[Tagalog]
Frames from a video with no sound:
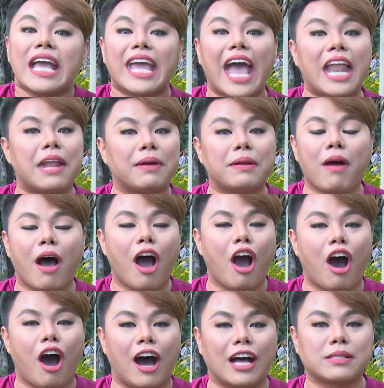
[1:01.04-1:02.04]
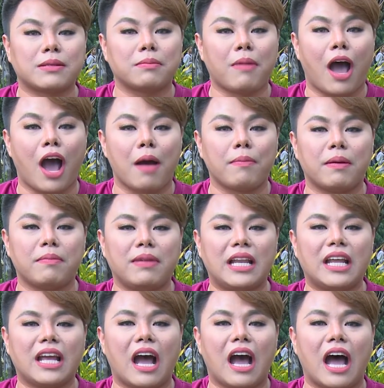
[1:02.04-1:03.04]
Kaya naman mga kahots at mga
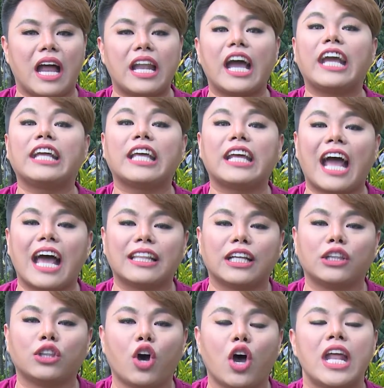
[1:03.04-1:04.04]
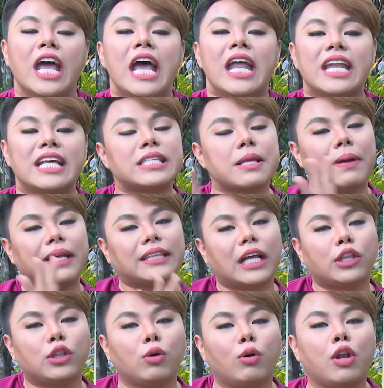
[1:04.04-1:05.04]
kapamilya ha, nakita natin doon na sa
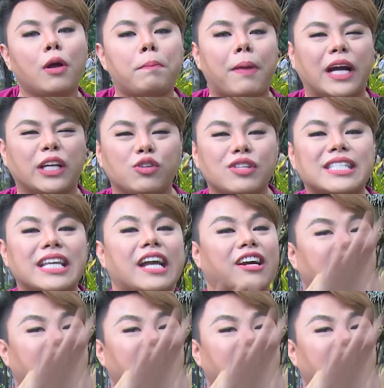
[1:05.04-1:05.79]
bandang dulo part dun sa